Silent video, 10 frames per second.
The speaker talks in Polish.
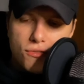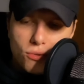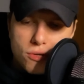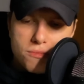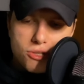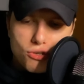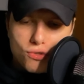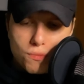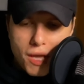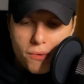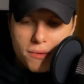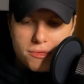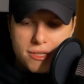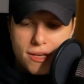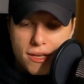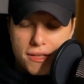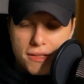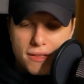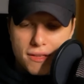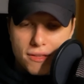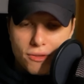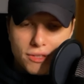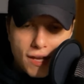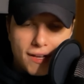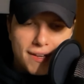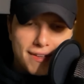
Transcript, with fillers: w którym zrozumiałem, że no tak,